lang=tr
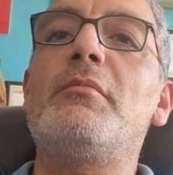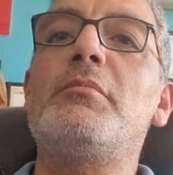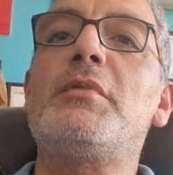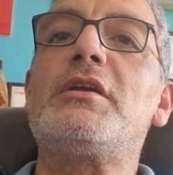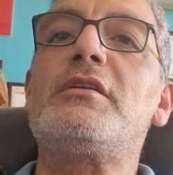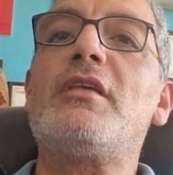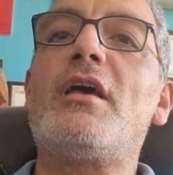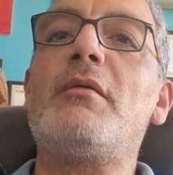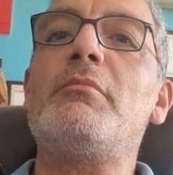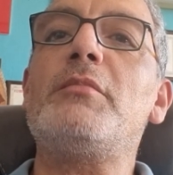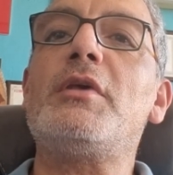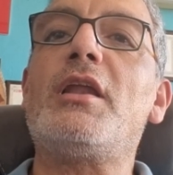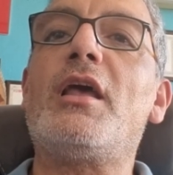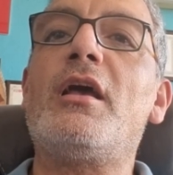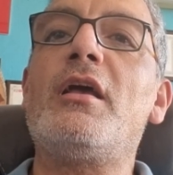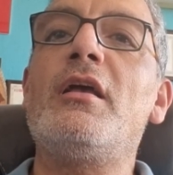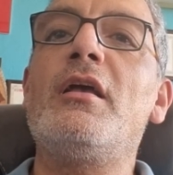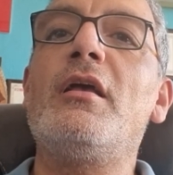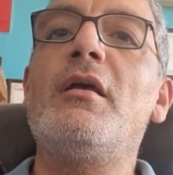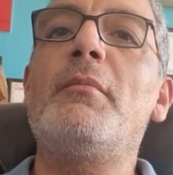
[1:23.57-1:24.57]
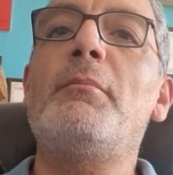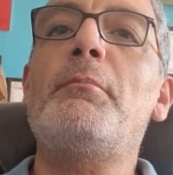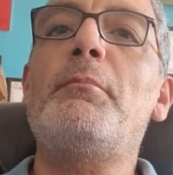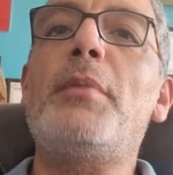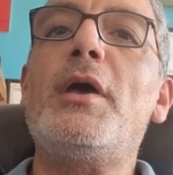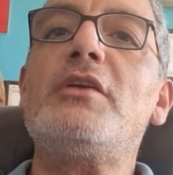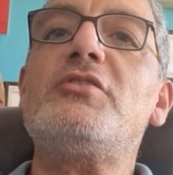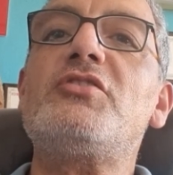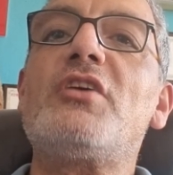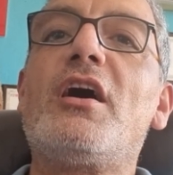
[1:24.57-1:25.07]
Birdenbire
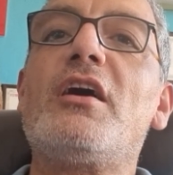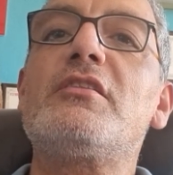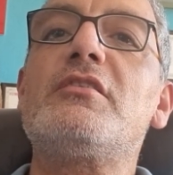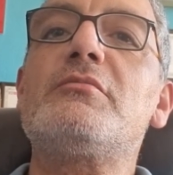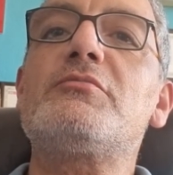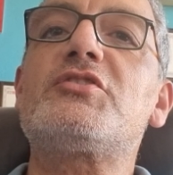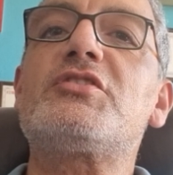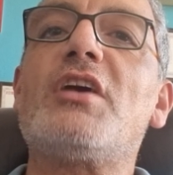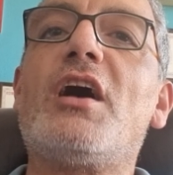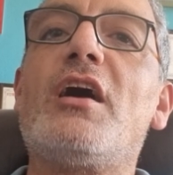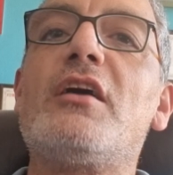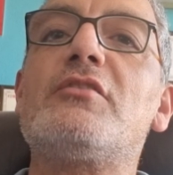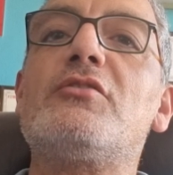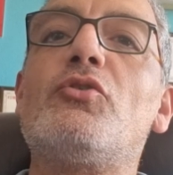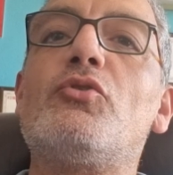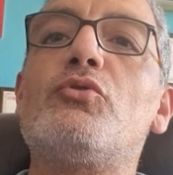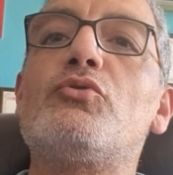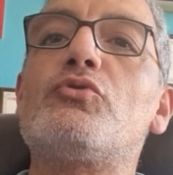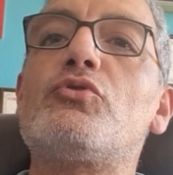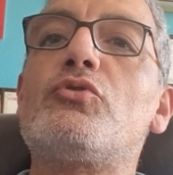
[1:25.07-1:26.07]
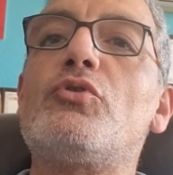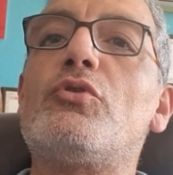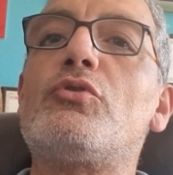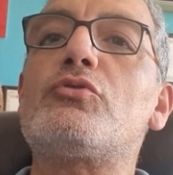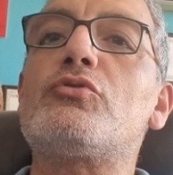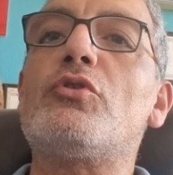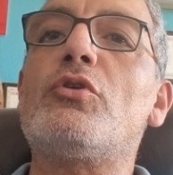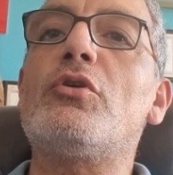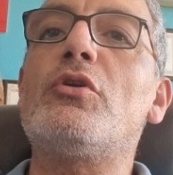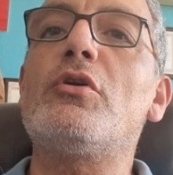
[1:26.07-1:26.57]
beş adım sağında onu
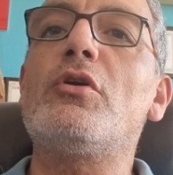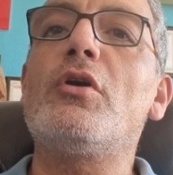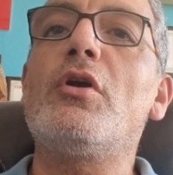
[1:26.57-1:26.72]
gördü.